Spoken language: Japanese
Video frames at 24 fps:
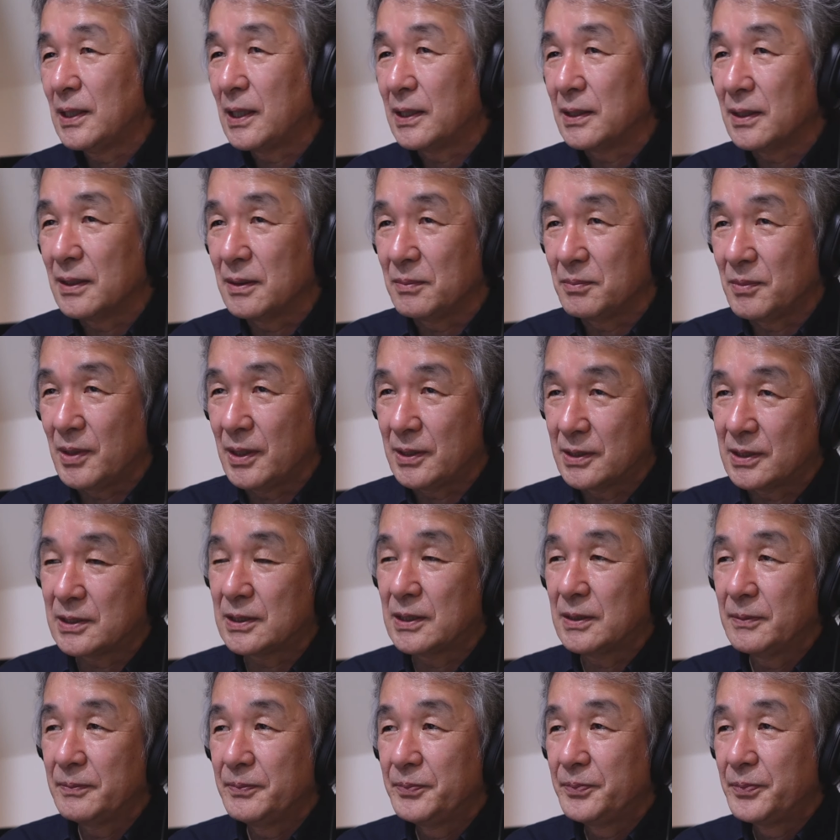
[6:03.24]
なりま
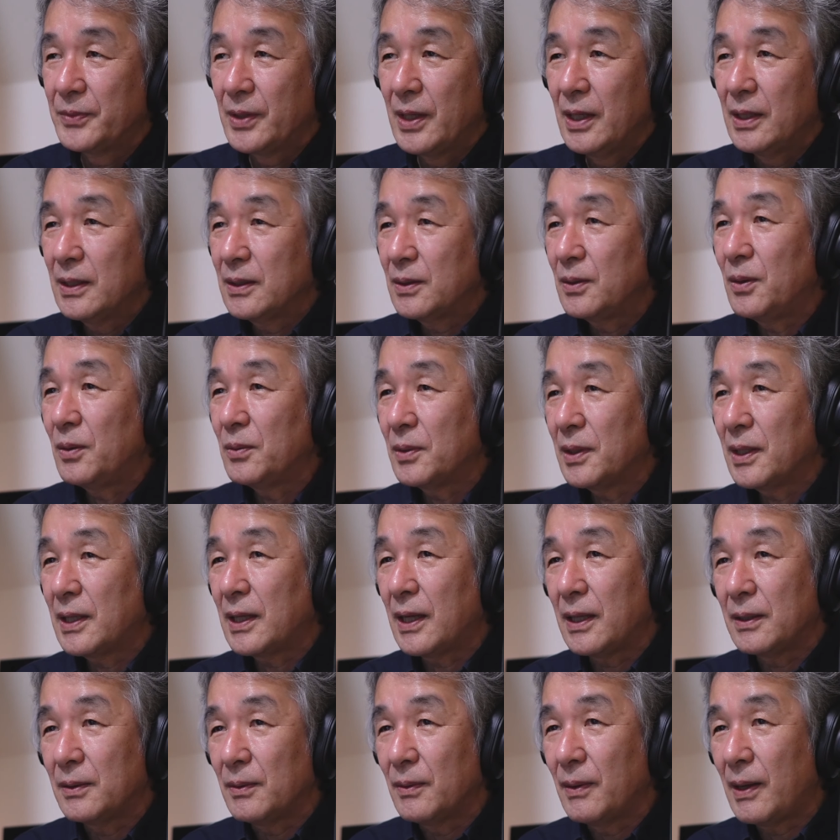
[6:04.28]
す。今
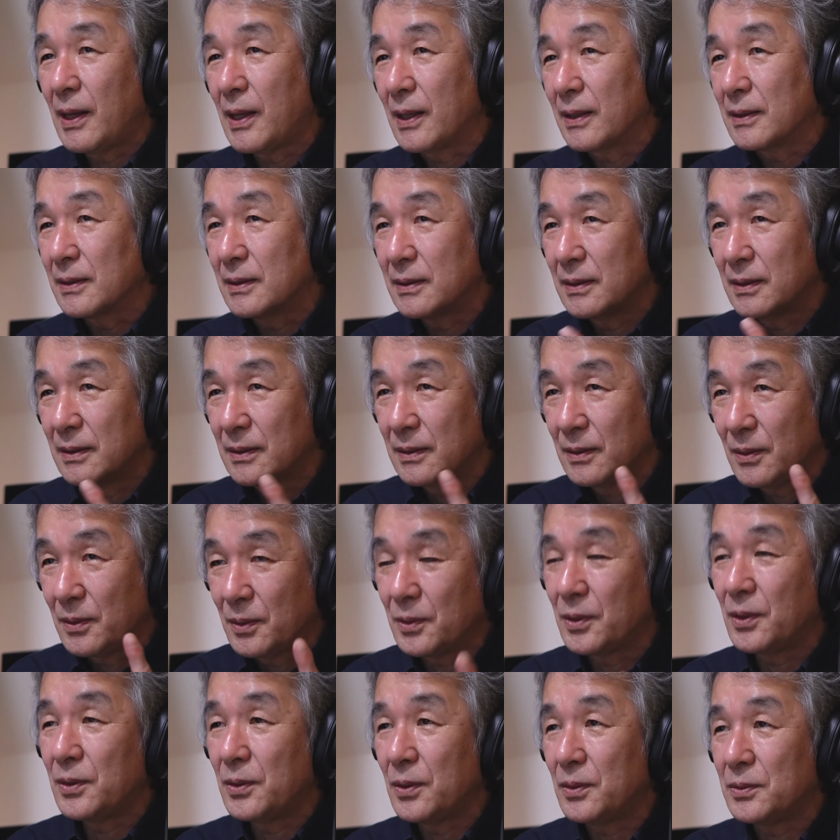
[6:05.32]
回はこ
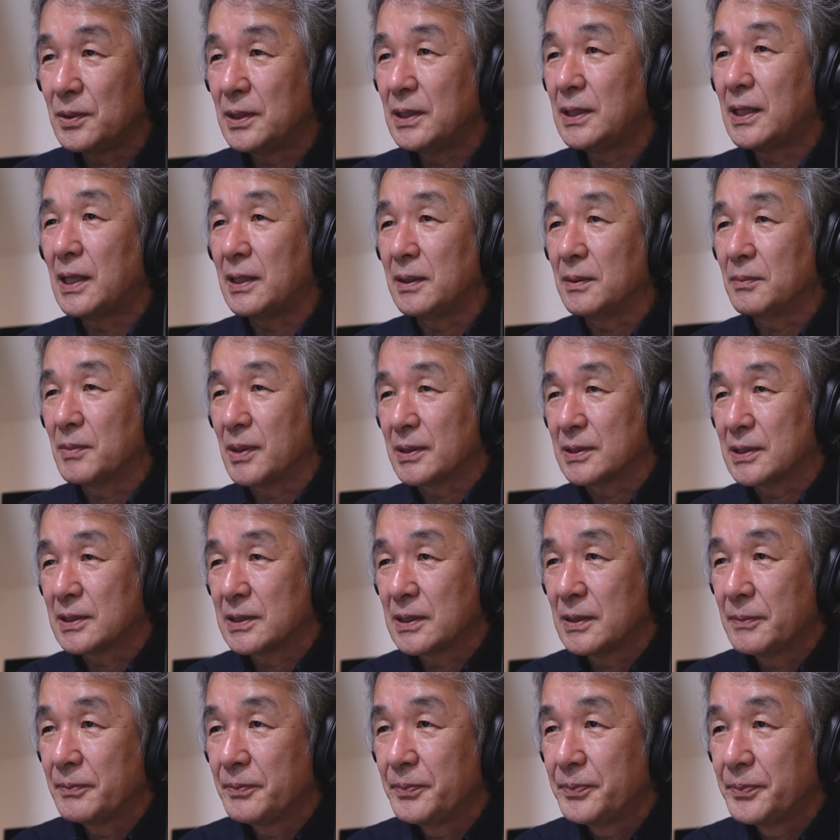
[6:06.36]
のようになりま
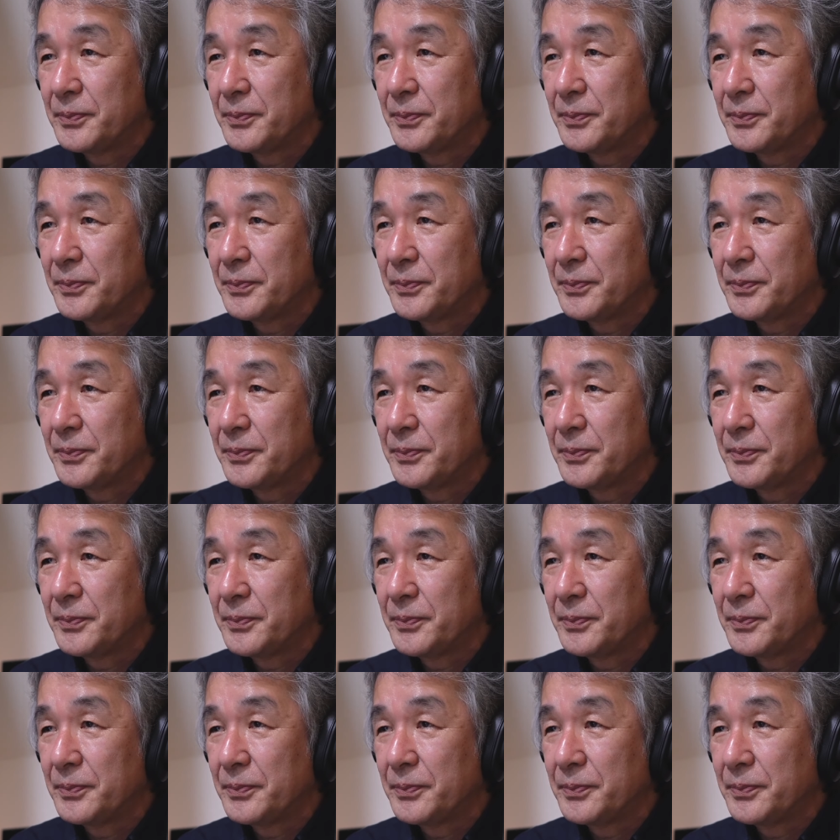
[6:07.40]
す。